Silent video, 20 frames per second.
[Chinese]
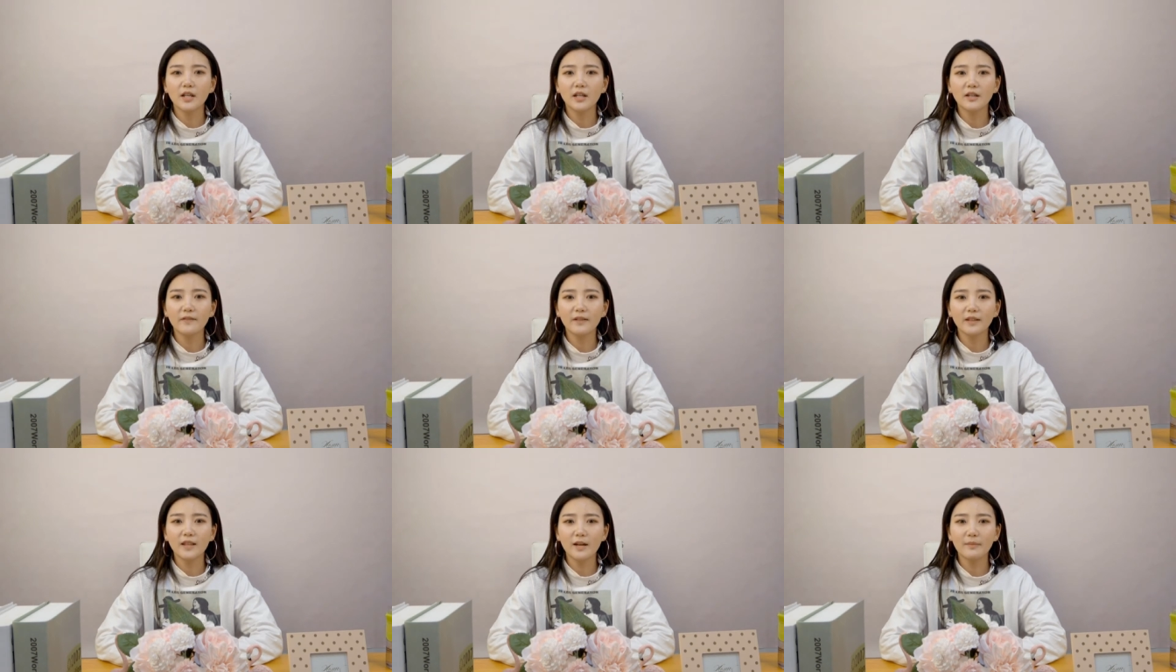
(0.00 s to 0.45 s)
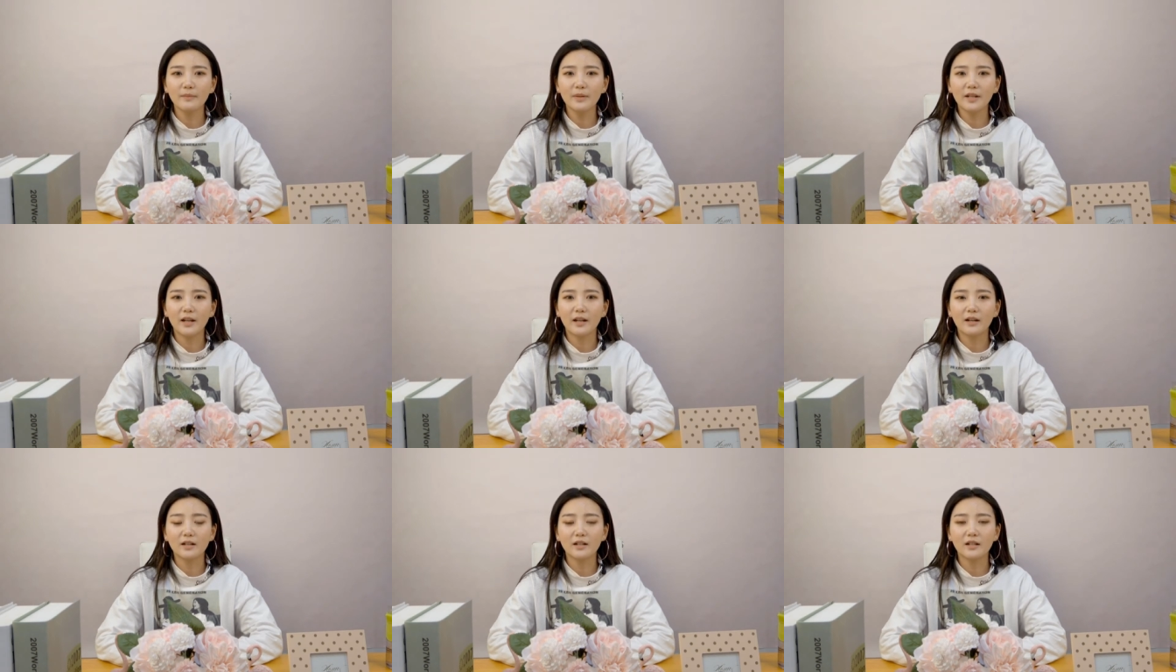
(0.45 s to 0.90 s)
因为他
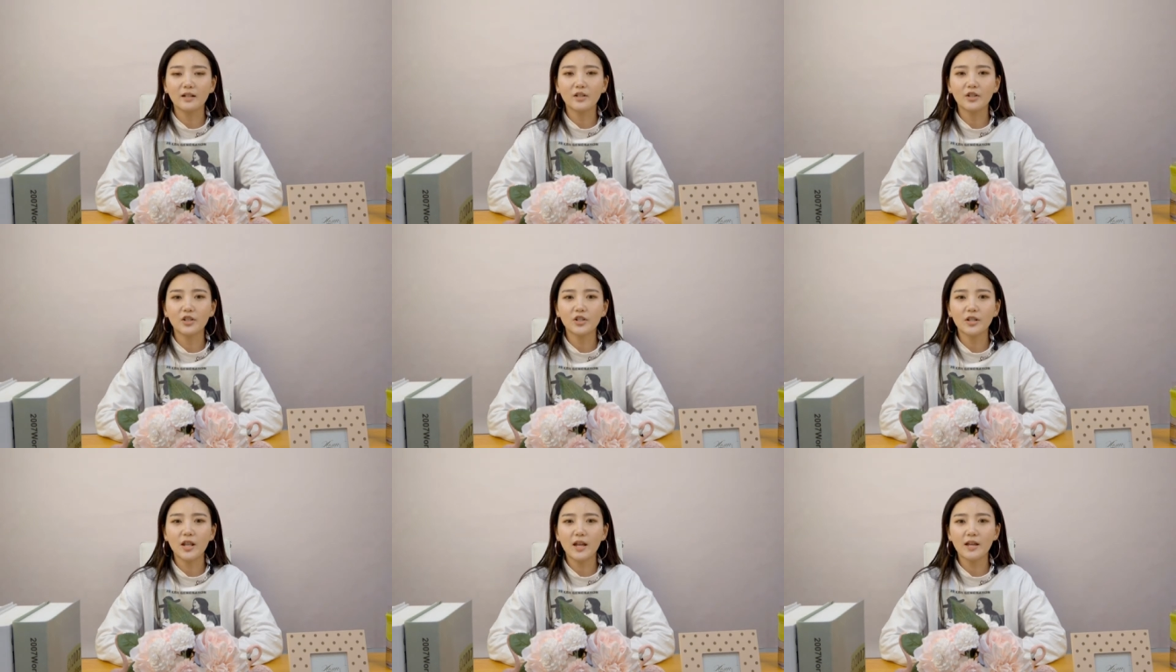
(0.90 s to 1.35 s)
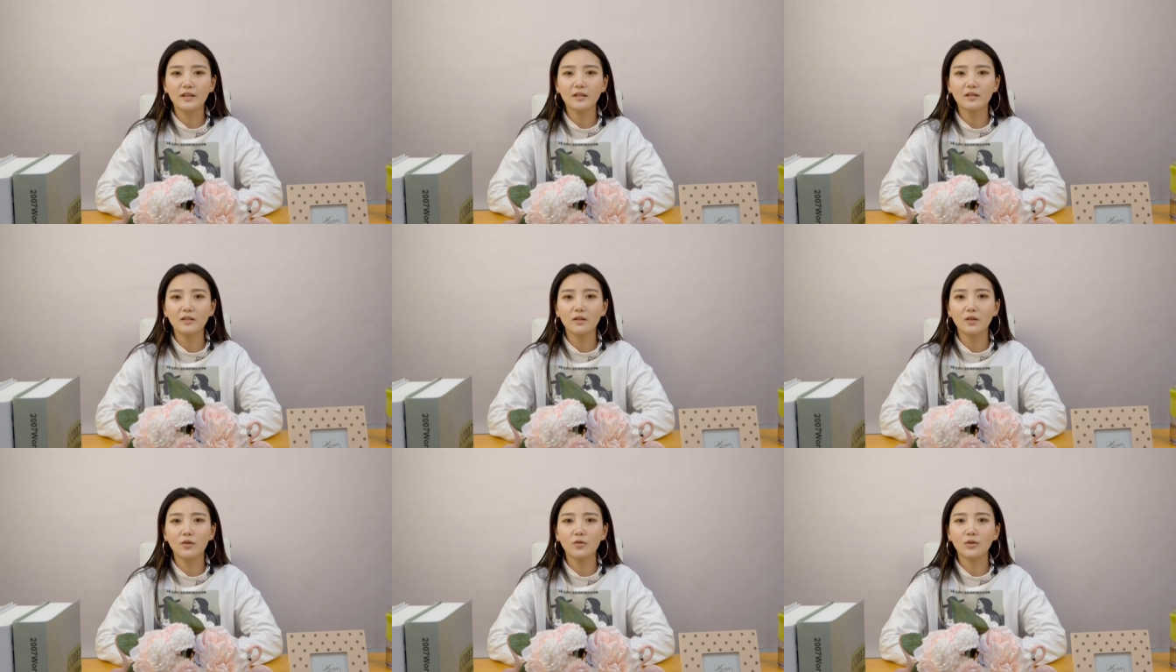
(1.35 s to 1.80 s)
们两个人是在一
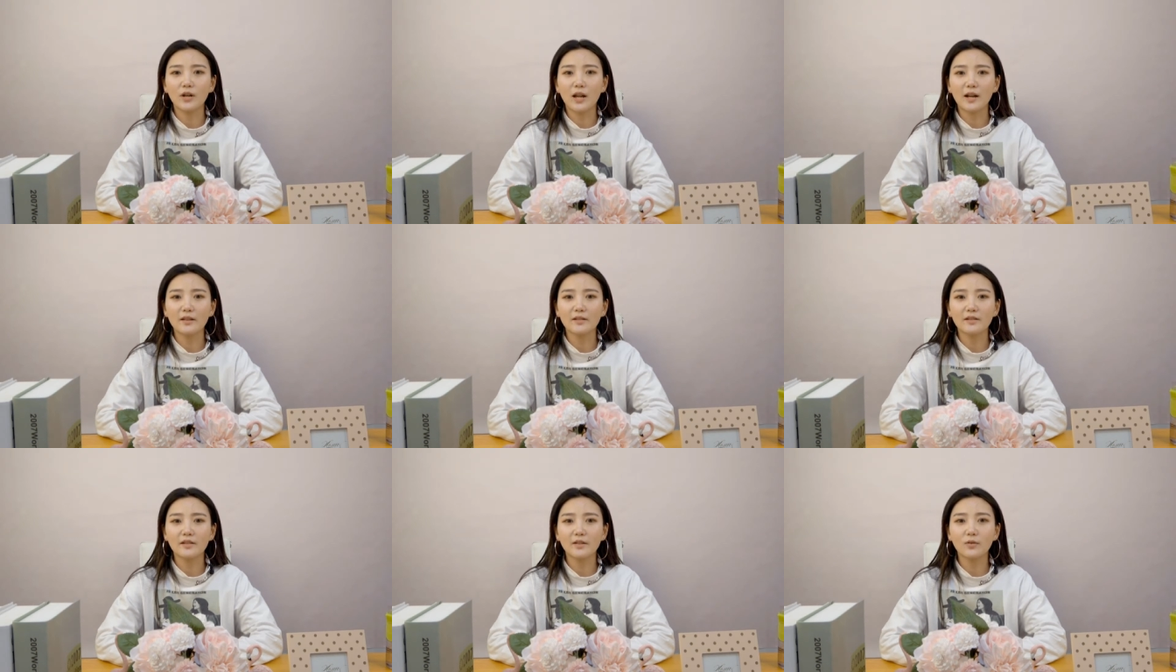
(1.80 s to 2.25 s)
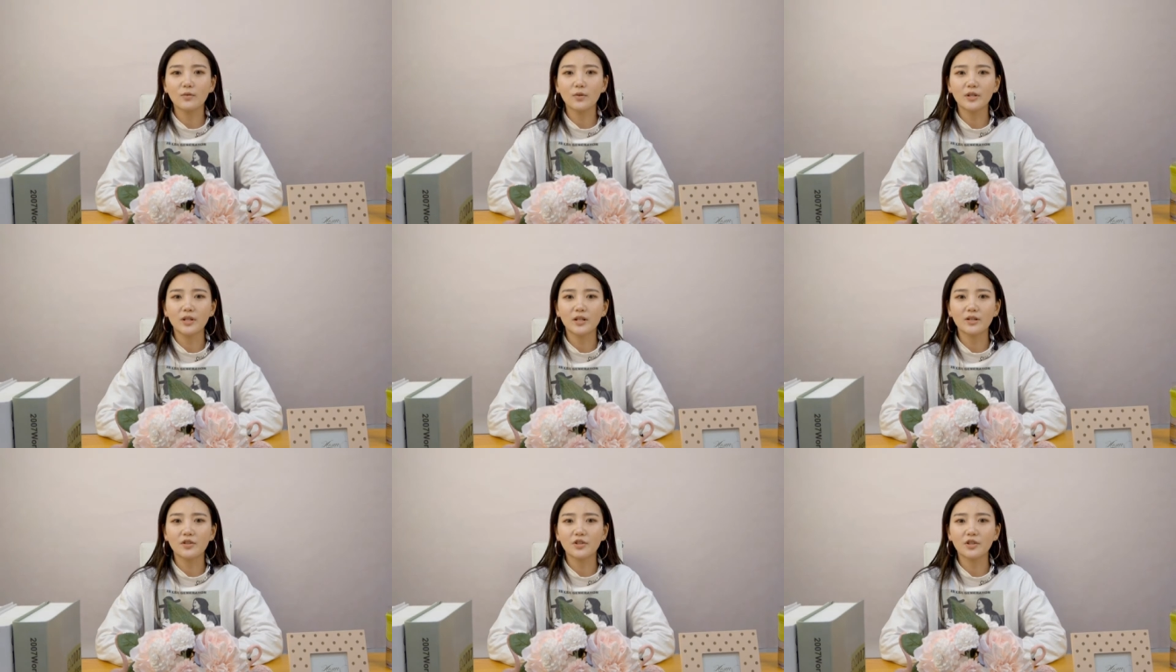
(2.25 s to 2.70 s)
次偶然的机
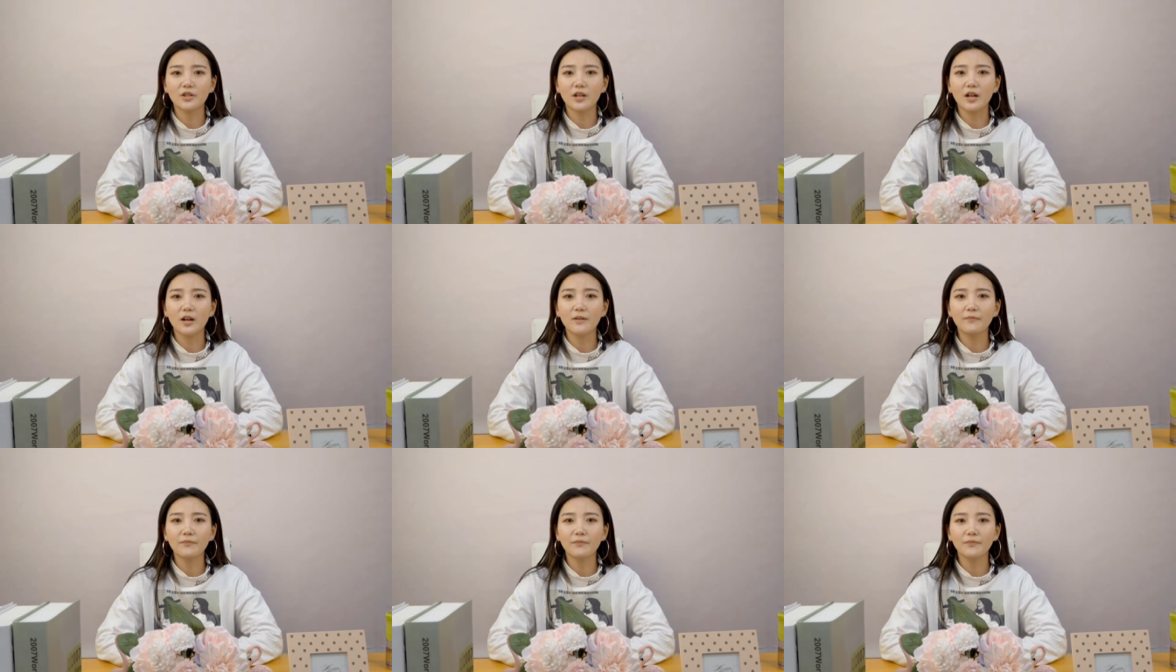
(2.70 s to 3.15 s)
会认识的。